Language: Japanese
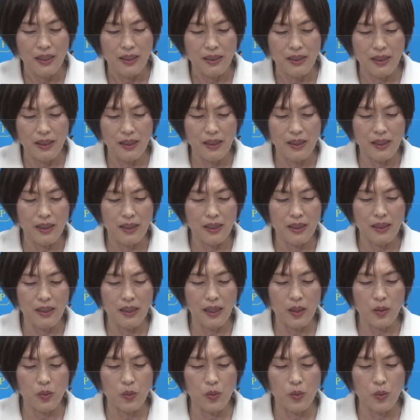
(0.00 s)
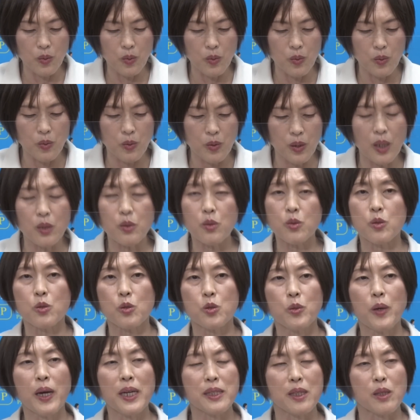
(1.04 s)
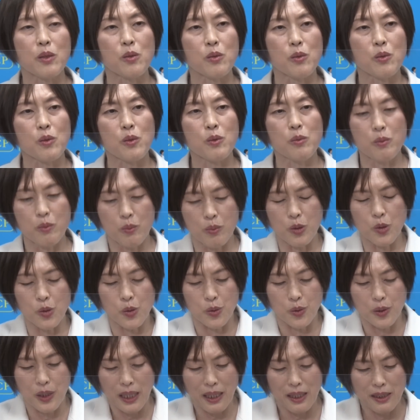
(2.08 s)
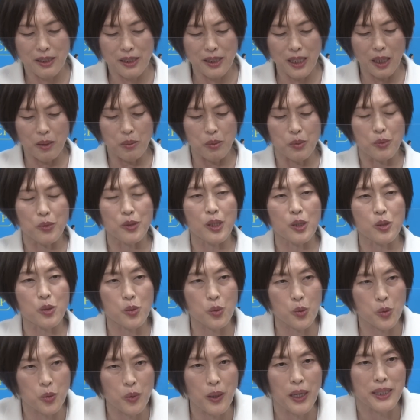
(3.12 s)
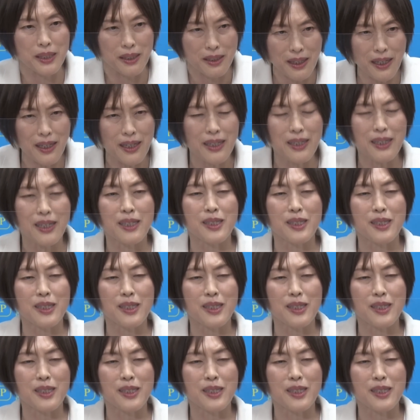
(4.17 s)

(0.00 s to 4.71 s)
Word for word: であのこれあの加えての文書の中にない部分でちょっと加えてね、